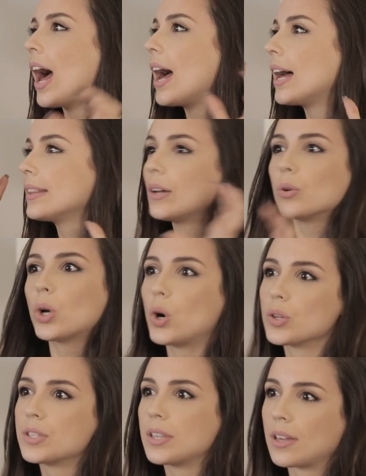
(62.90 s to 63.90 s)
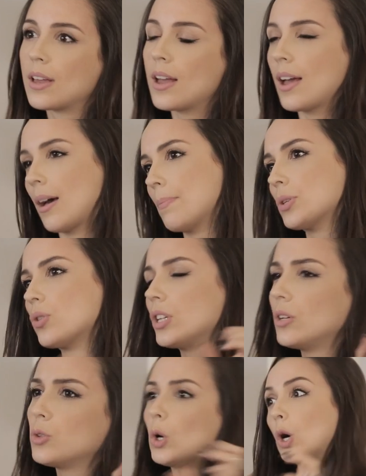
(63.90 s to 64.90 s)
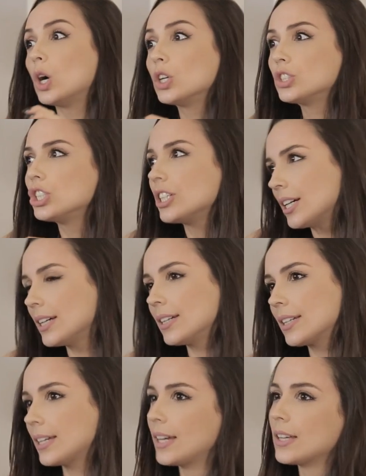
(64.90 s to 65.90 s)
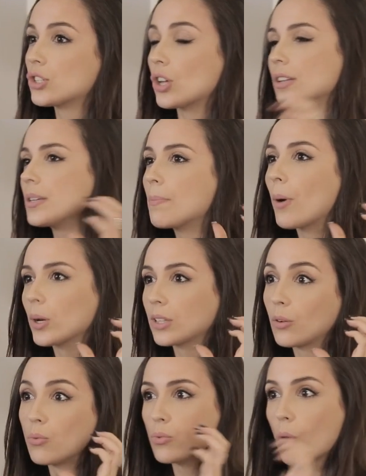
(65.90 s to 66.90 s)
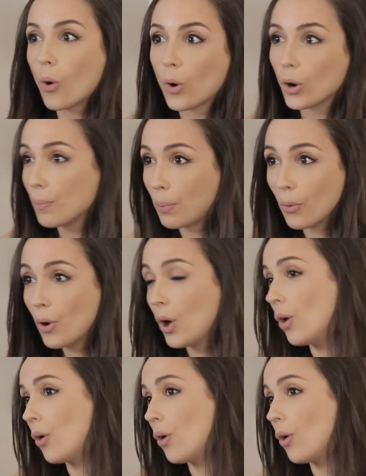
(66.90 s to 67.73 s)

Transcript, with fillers: à neurose. A pessoa neurótica que só se importa com o corpo,